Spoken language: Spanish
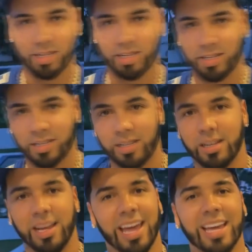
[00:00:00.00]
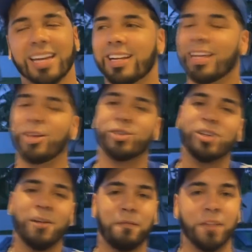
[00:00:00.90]
y mejor canción urbana
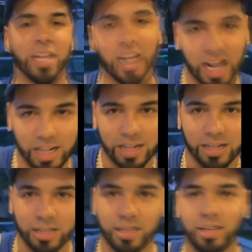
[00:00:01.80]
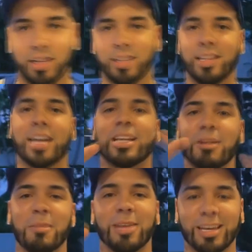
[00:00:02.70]
con Adicto. Siento que he
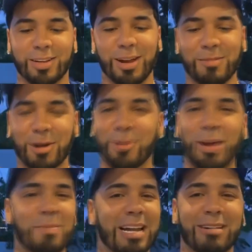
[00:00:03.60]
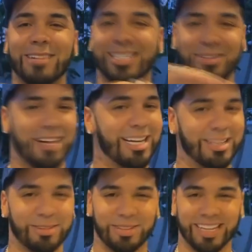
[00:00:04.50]
vivido toda mi vida para llegar
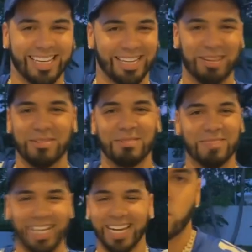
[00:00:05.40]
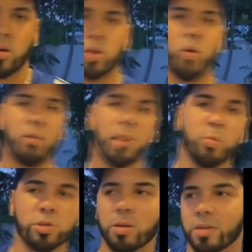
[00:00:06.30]
a este momento. Soy
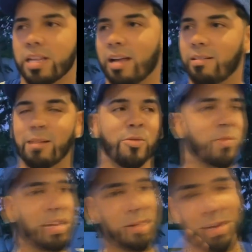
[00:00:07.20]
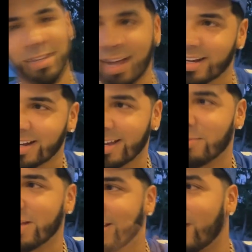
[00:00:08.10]
inmensamente feliz por estar
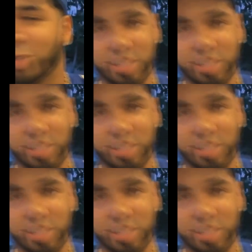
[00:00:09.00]
nominado.